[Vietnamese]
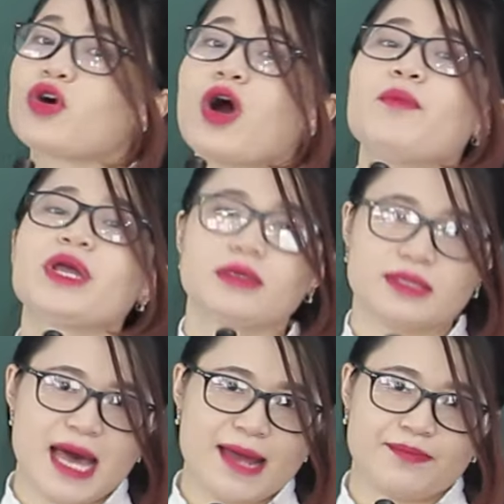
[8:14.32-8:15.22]
tôi không biết thời
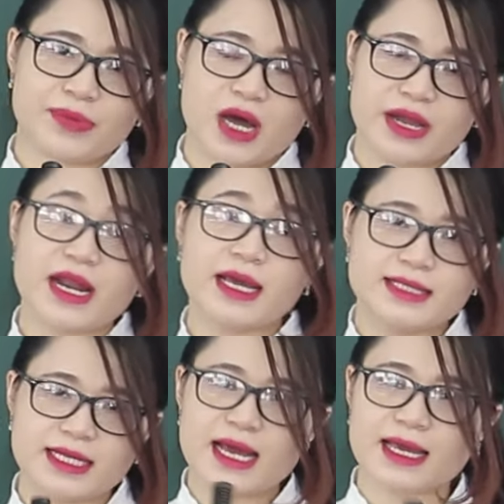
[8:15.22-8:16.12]
gian. Đấy, đấy
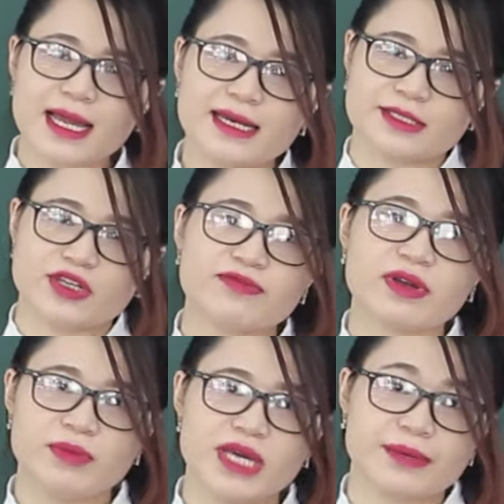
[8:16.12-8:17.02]
chính là cái cách để cho em
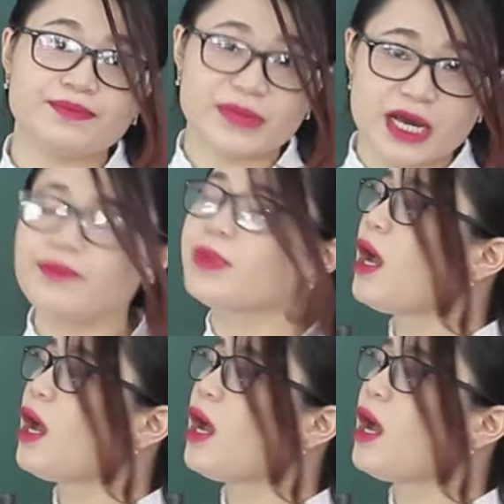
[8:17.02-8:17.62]
phân biệt nhá.